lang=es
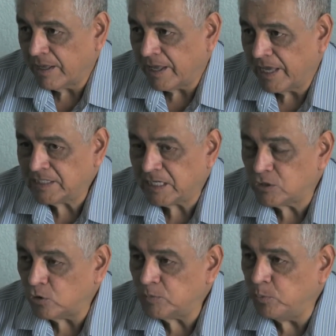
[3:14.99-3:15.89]
esas
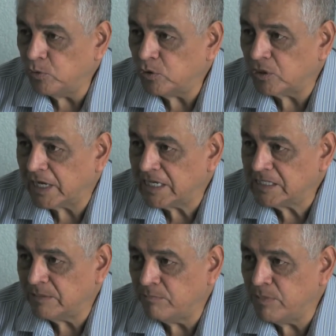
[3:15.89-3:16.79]

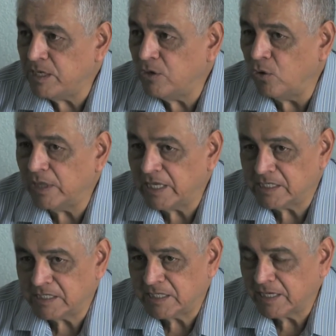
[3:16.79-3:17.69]
2.3
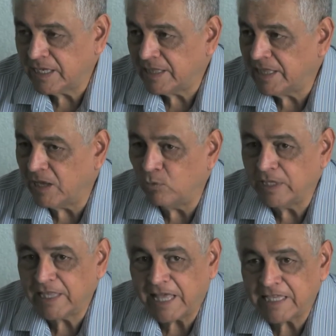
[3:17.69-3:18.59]
millones de
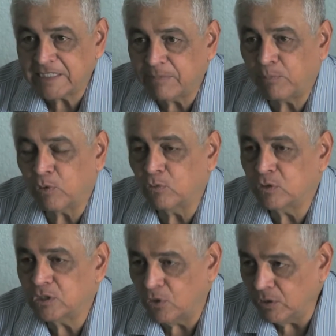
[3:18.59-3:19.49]
unidades de
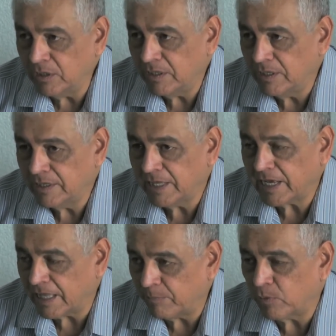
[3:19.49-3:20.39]
producción de
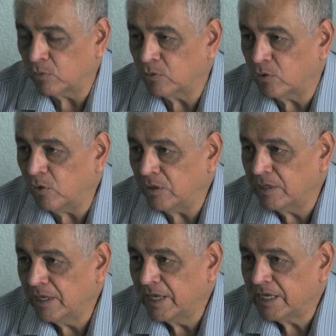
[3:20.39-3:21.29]
cada productor,
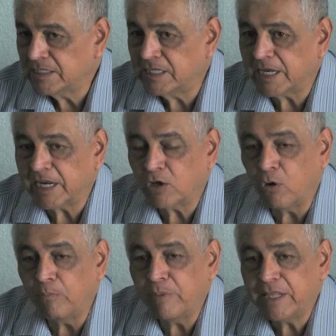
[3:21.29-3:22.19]
se
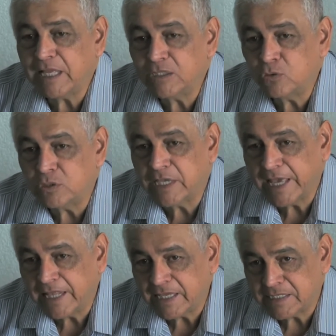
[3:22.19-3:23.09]
recombinan sus
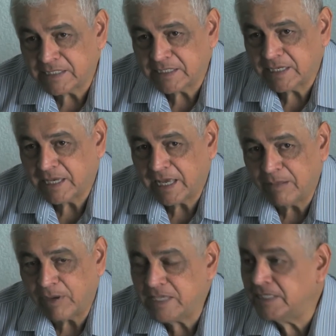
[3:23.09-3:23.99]
genes. El
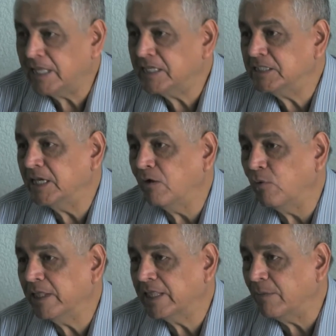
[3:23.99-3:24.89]
maíz tiene
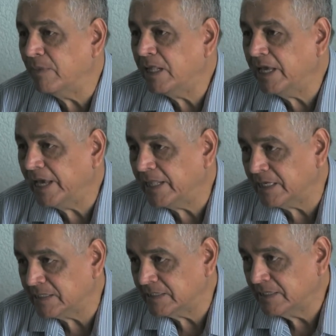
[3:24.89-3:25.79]
50 mil
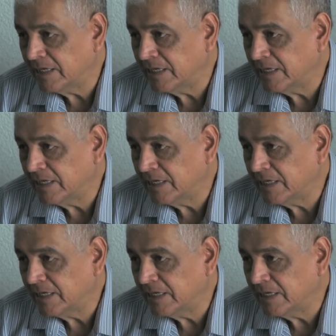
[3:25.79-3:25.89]
genes